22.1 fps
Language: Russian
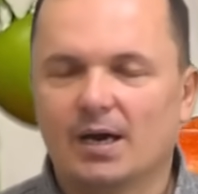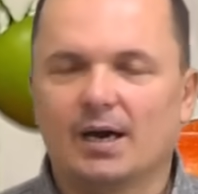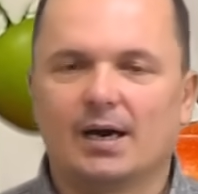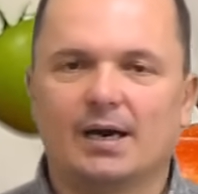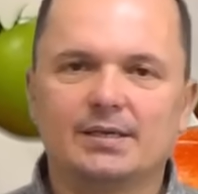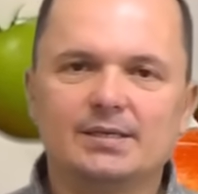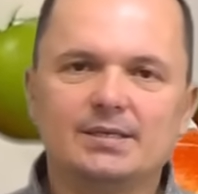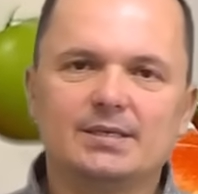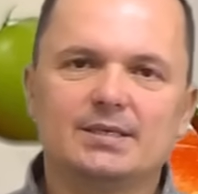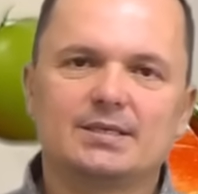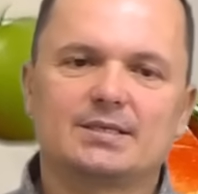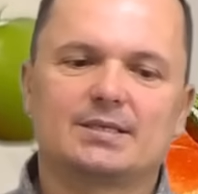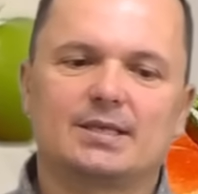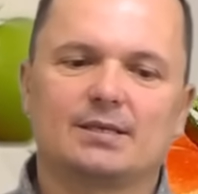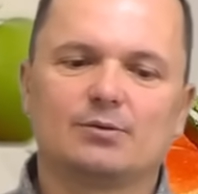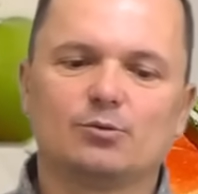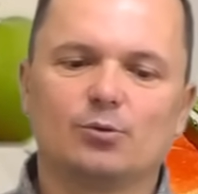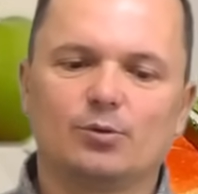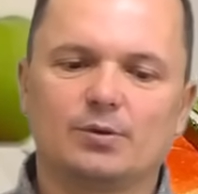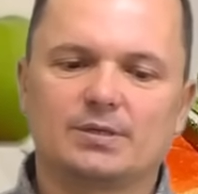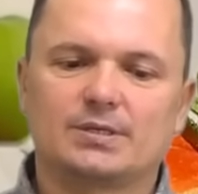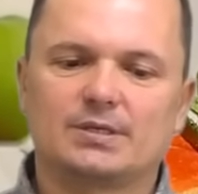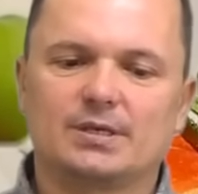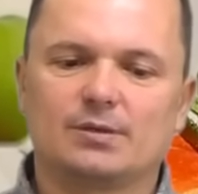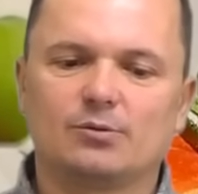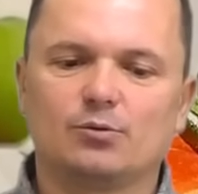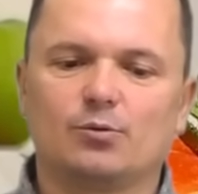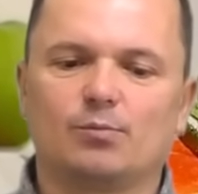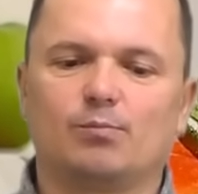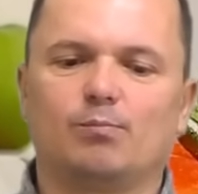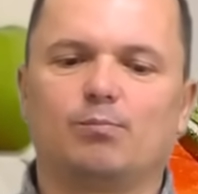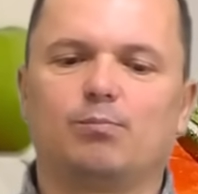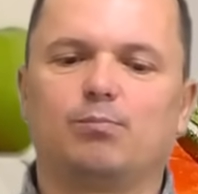они становятся
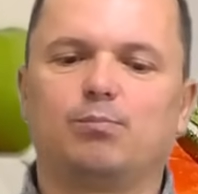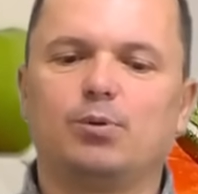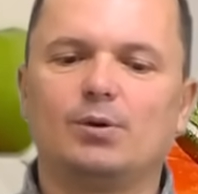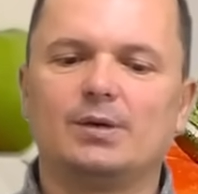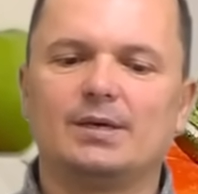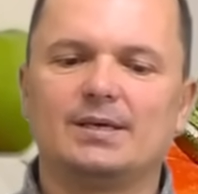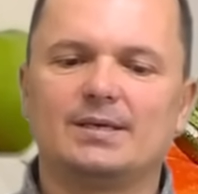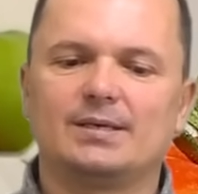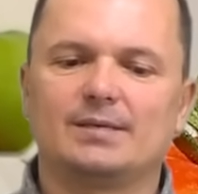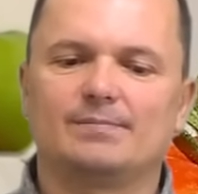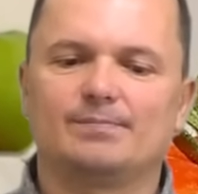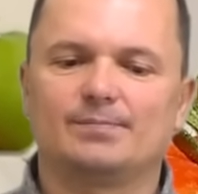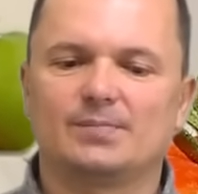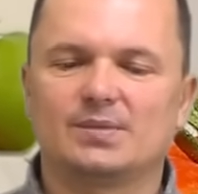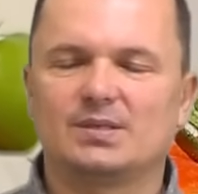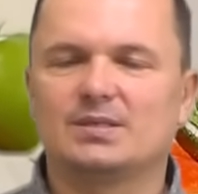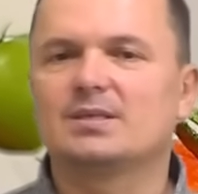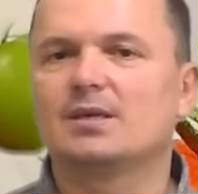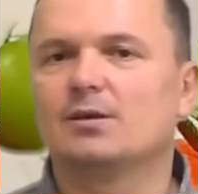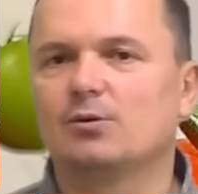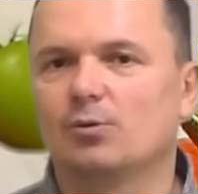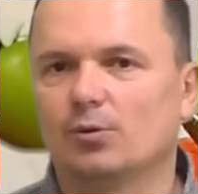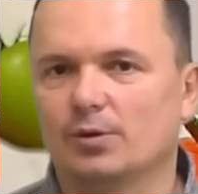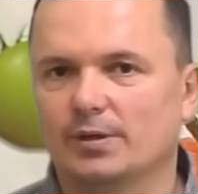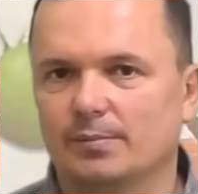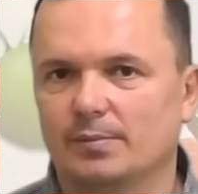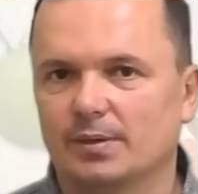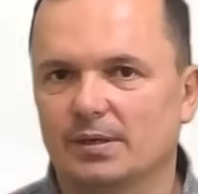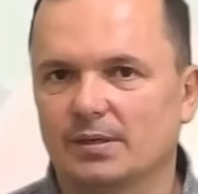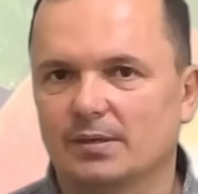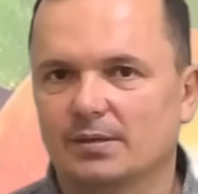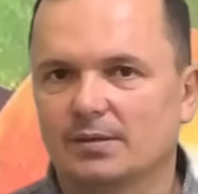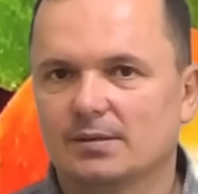ну, более
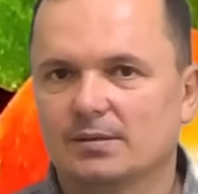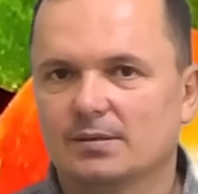зелеными.